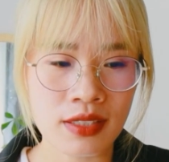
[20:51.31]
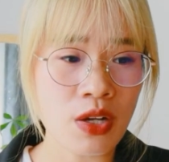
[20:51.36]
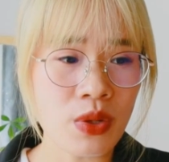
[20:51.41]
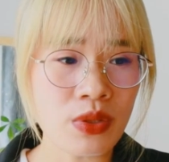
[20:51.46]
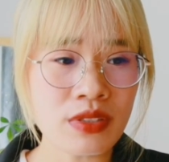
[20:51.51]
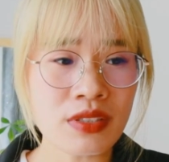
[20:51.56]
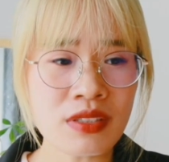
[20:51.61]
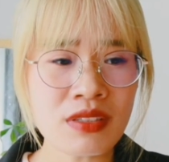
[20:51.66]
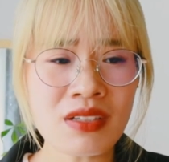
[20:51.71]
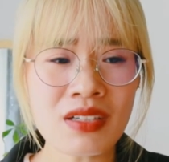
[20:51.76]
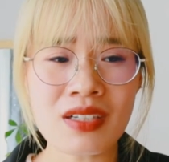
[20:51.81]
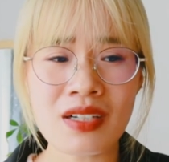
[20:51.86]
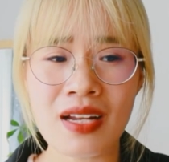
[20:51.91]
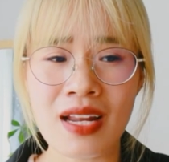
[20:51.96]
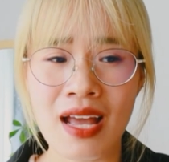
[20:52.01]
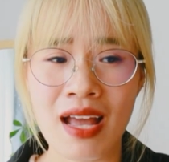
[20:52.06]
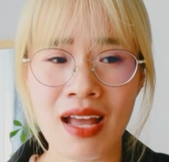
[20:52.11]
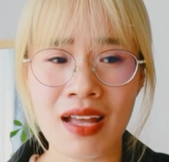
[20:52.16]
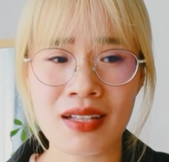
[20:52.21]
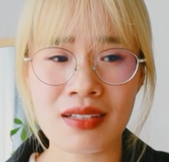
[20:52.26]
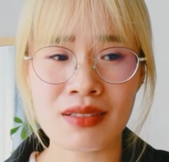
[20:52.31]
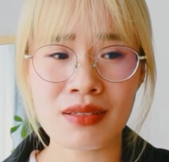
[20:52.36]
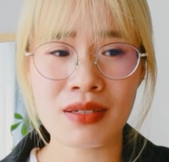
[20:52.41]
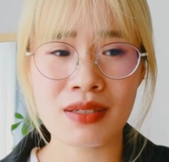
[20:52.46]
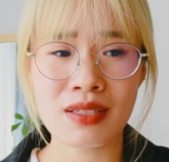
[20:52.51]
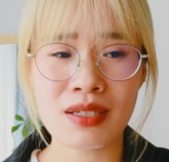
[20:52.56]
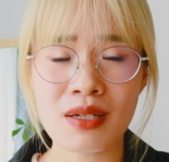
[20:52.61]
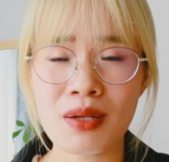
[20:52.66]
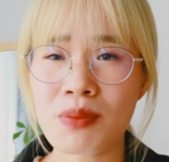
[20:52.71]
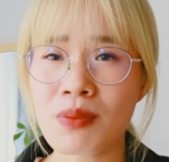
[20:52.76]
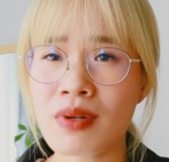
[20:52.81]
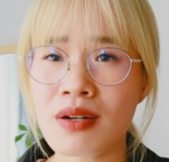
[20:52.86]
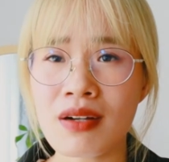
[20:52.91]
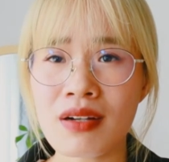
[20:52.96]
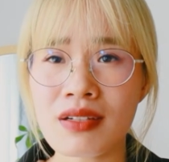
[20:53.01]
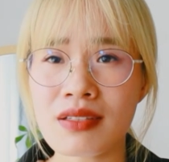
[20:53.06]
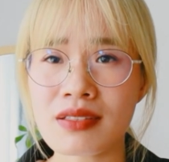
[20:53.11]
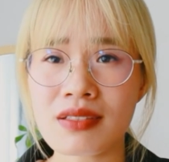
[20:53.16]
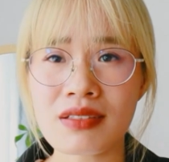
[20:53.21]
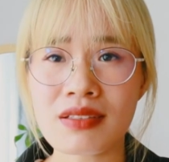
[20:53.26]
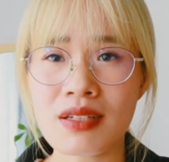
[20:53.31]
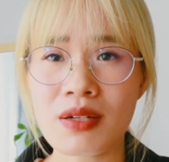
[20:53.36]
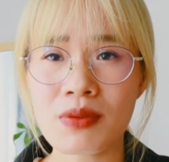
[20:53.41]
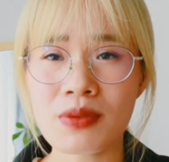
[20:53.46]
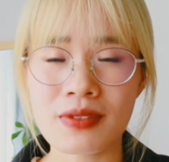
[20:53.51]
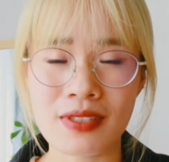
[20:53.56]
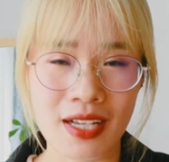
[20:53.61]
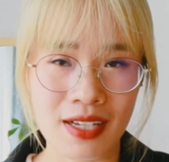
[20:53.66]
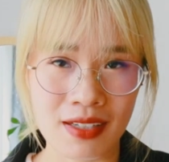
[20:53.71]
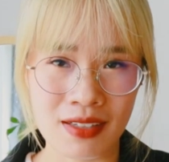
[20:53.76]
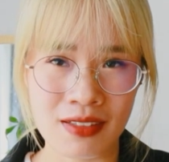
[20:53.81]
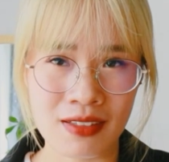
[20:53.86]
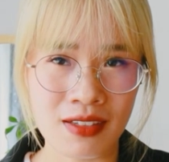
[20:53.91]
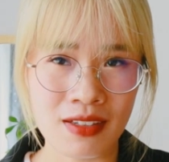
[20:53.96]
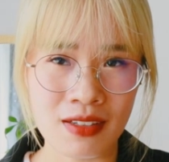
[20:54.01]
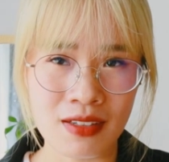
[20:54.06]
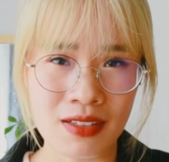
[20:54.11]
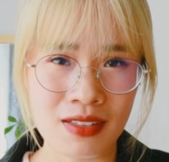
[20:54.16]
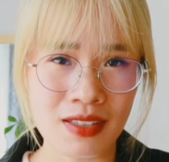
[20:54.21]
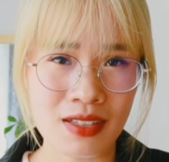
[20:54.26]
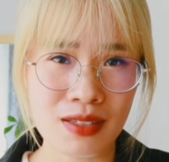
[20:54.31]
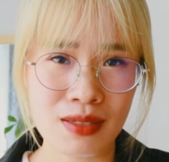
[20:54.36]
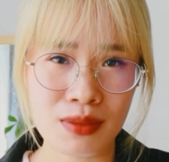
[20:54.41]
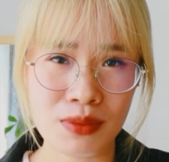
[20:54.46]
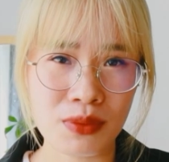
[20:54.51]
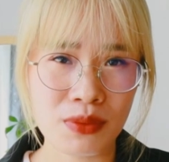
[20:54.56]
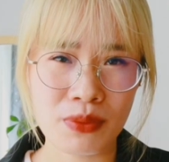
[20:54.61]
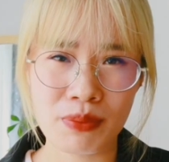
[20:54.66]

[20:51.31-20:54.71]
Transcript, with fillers: còn những người lạ người ta không hơi sức đâu dành để người ta